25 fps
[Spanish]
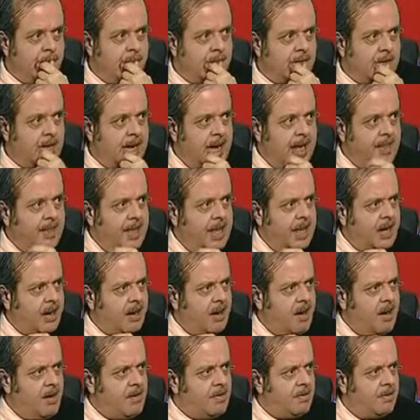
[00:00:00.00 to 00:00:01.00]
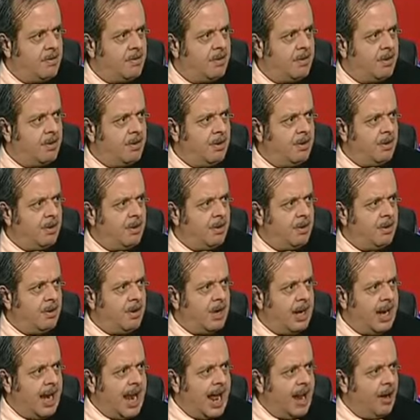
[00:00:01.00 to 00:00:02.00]
¿Qué dijo?
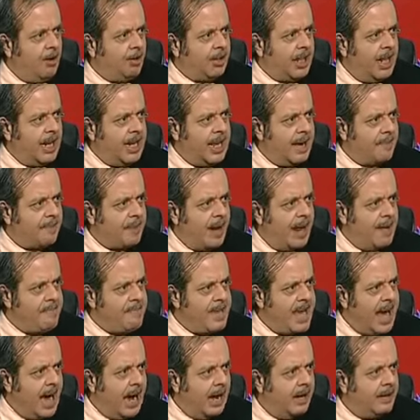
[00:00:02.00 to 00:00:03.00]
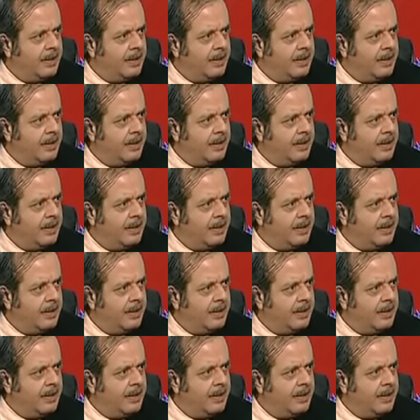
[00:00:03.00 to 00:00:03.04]
La lotería premia.